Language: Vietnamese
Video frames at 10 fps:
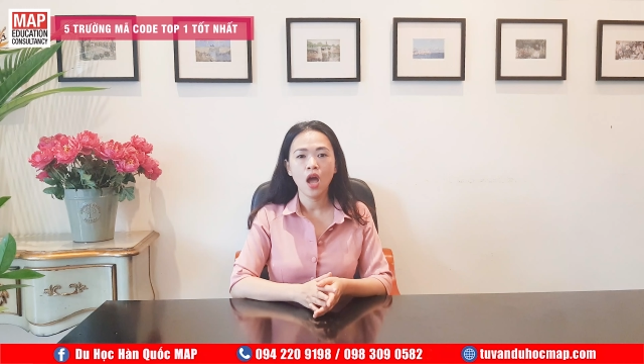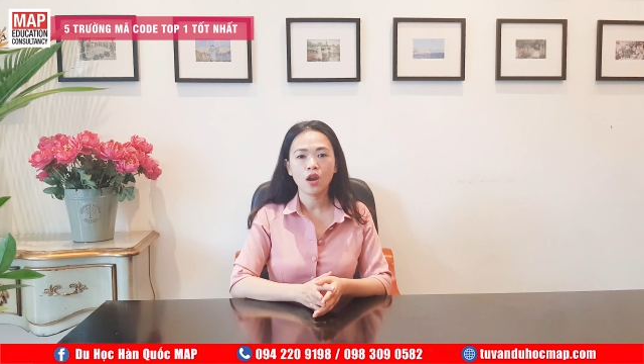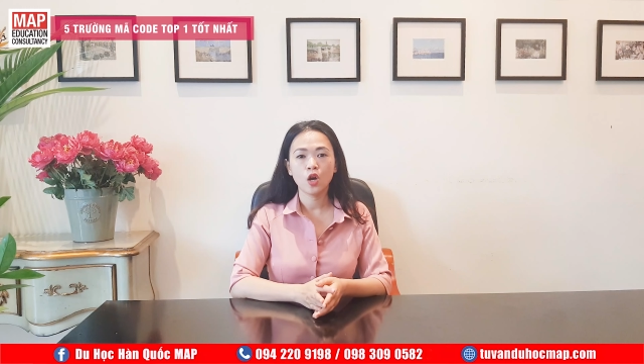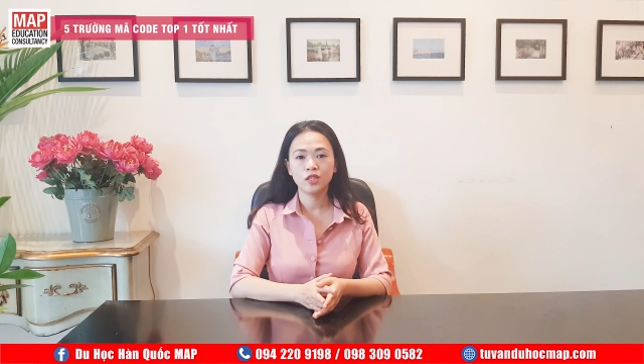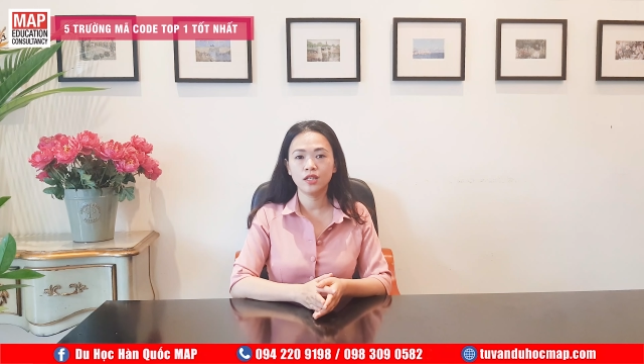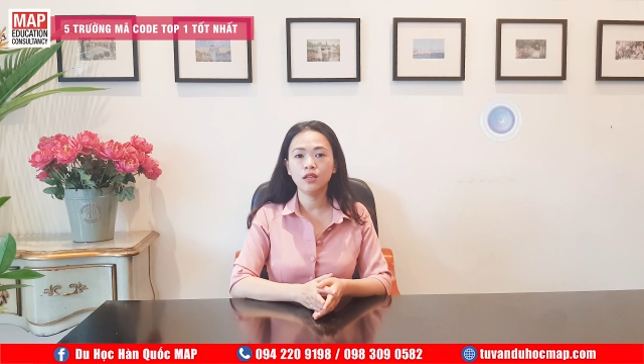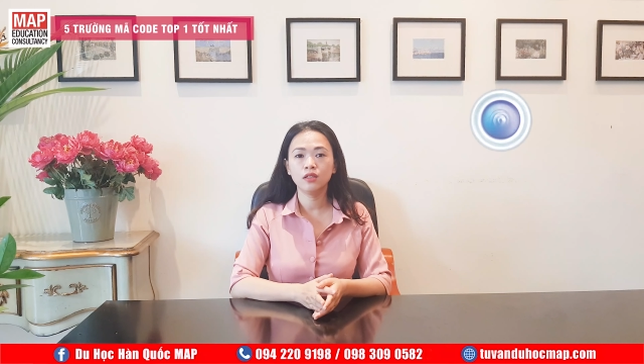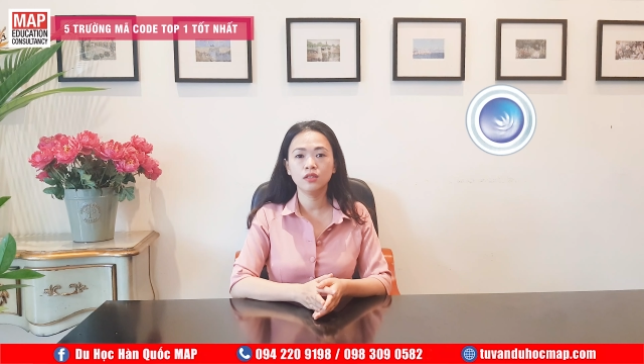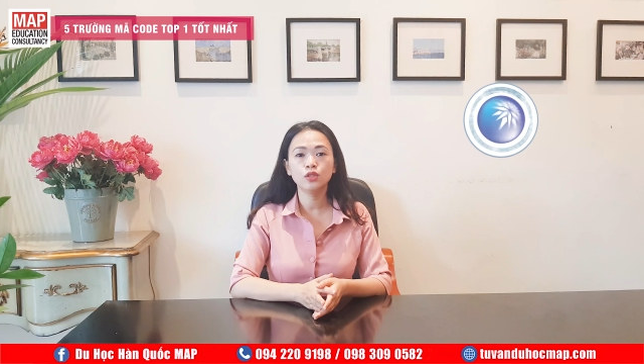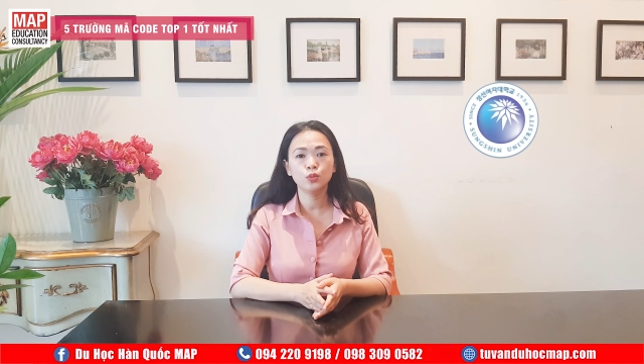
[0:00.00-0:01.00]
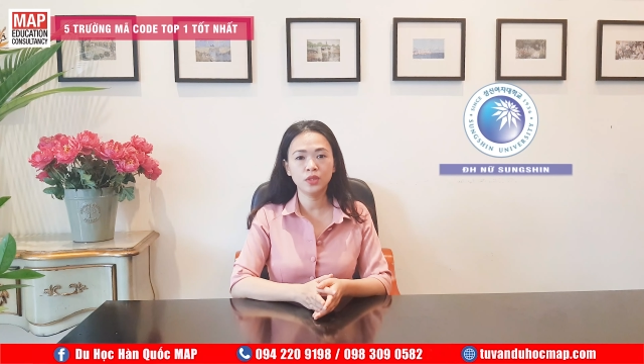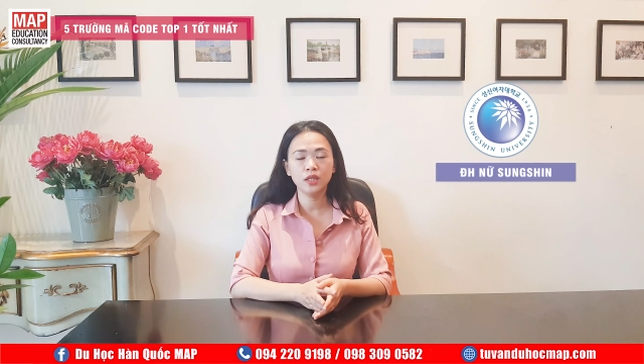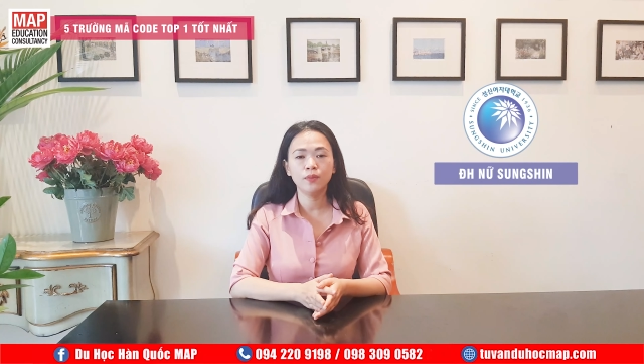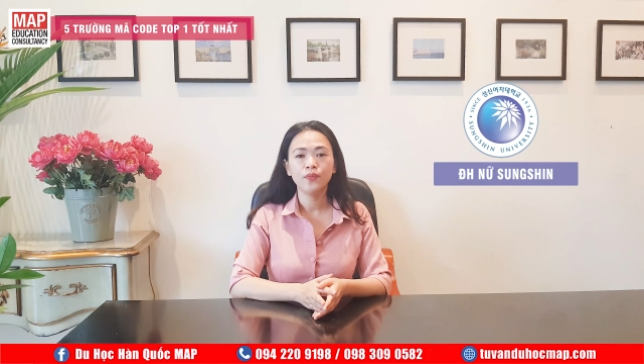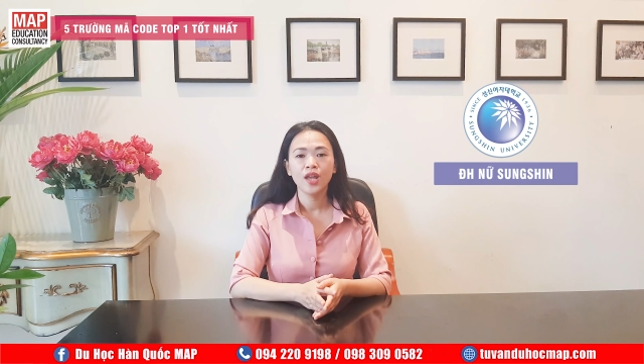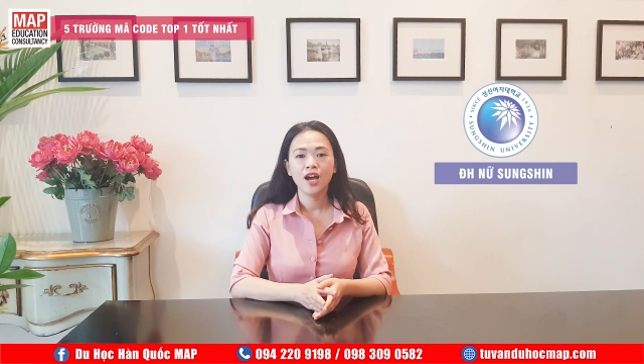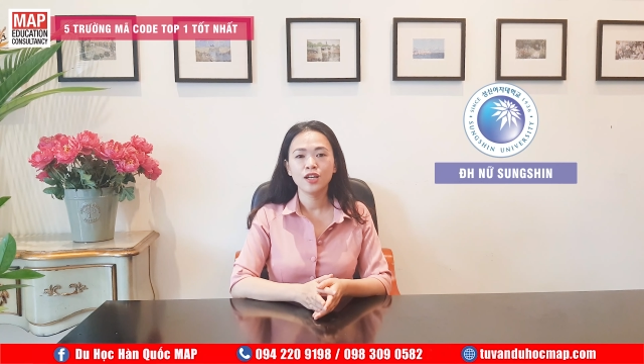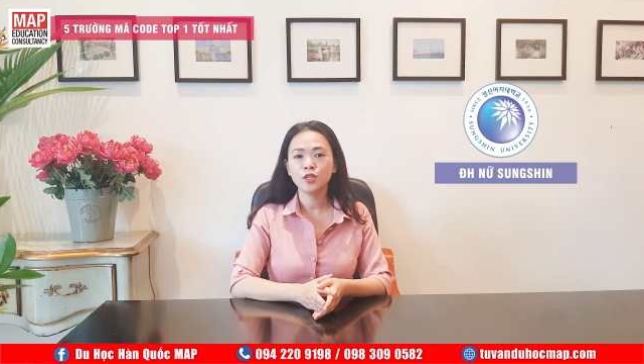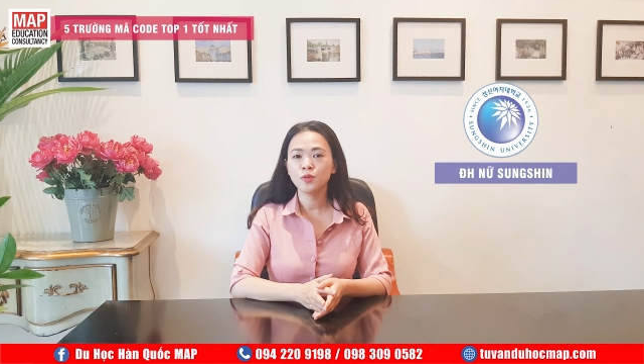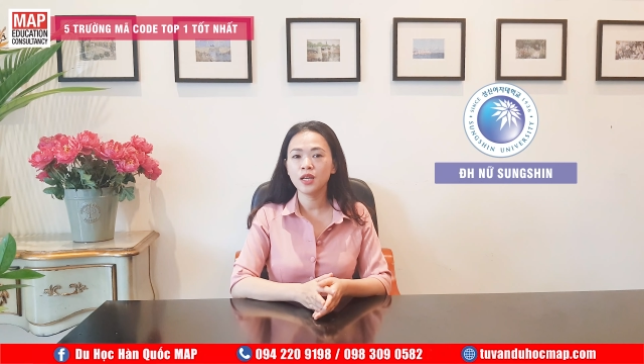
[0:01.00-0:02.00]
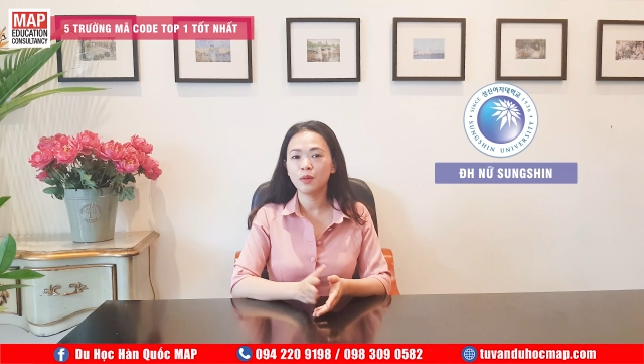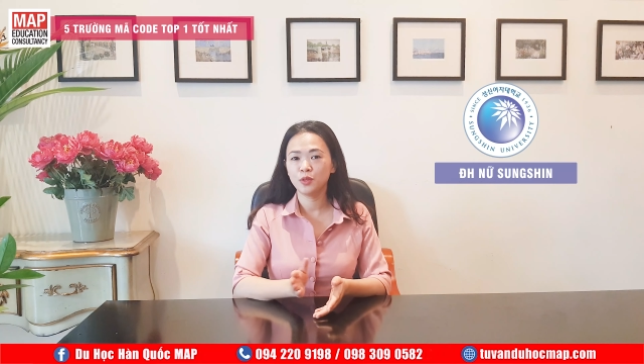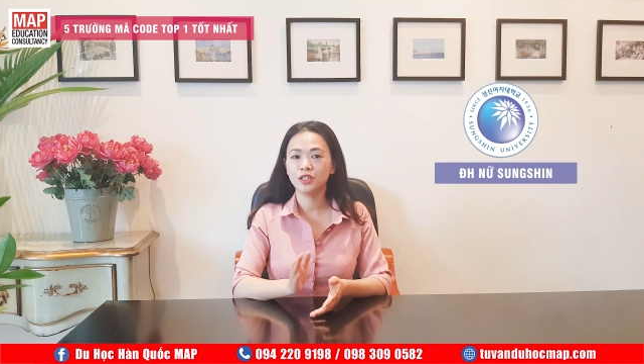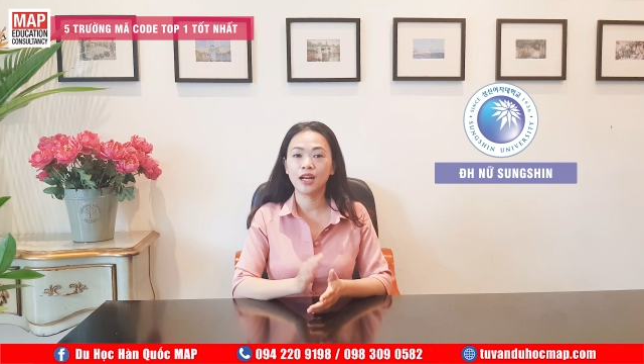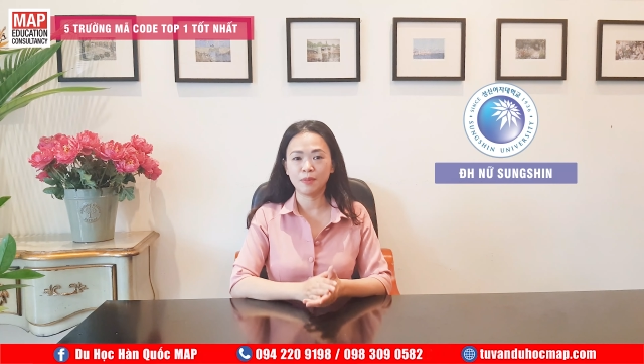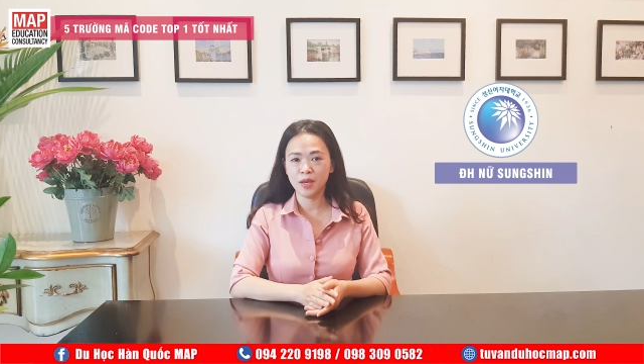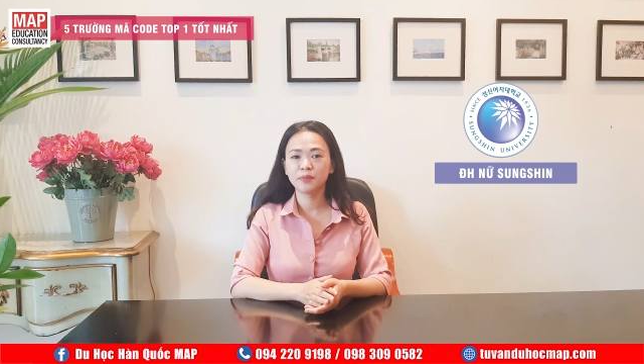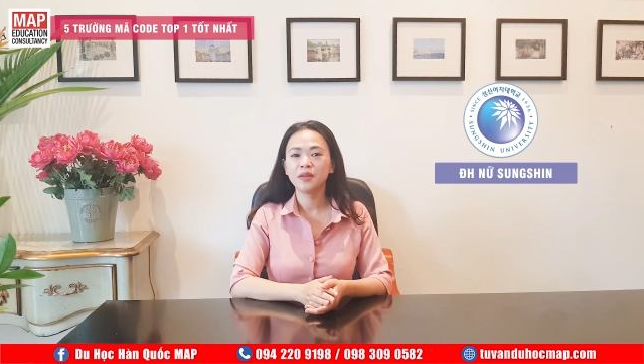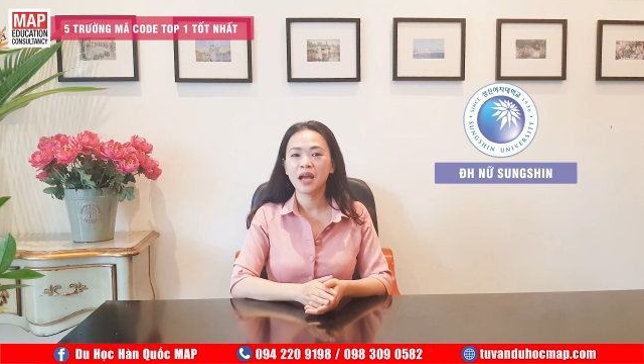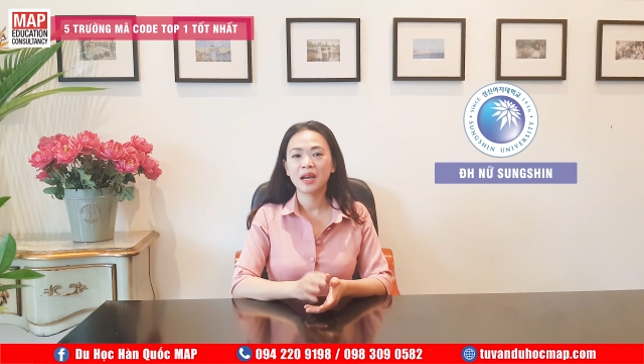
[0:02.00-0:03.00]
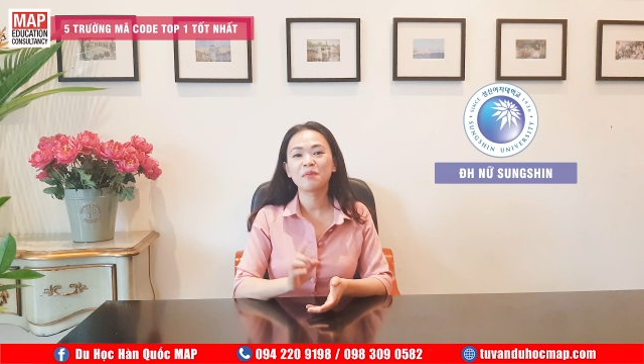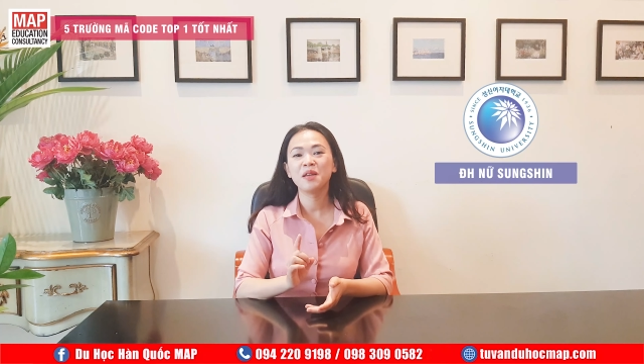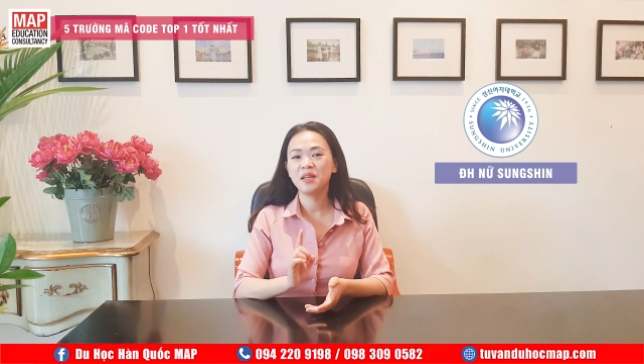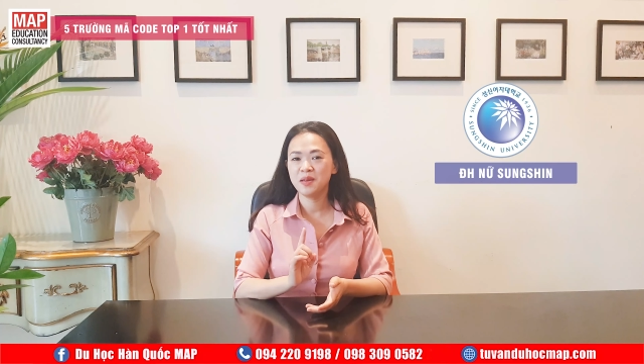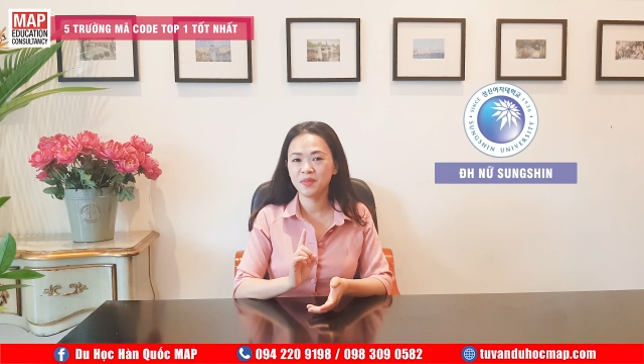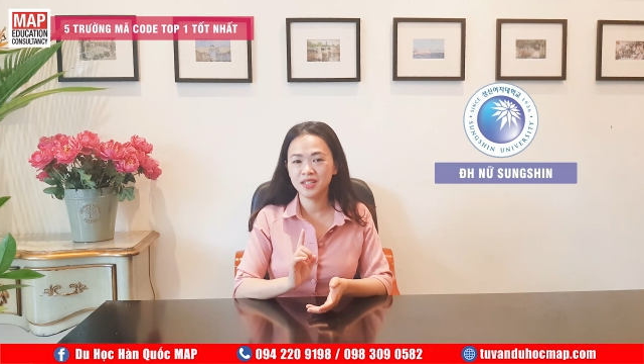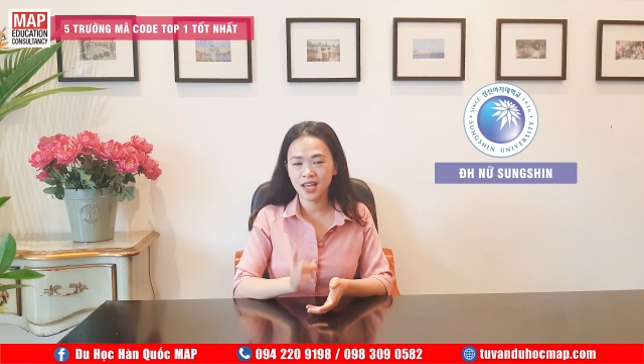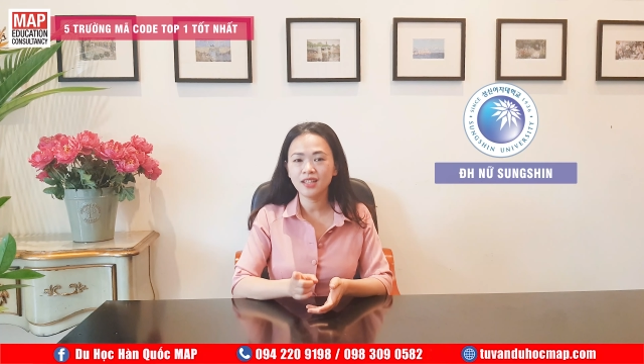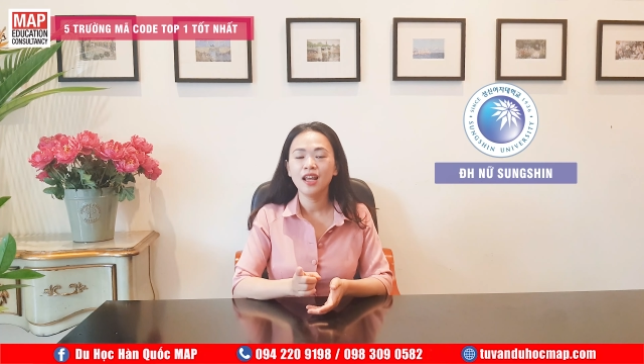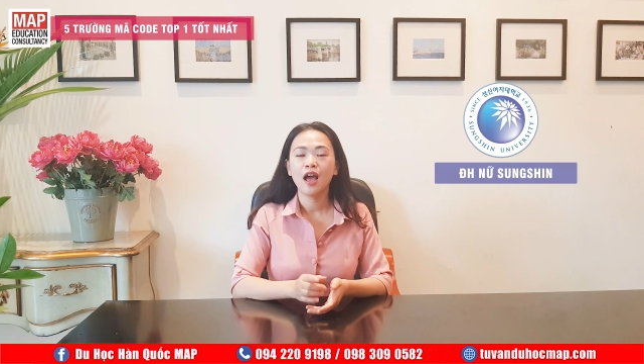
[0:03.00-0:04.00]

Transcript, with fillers: đó chính là nữ sung sinh nữ sung sinh là một trường đặc biệt đặc biệt ở điểm thứ nhất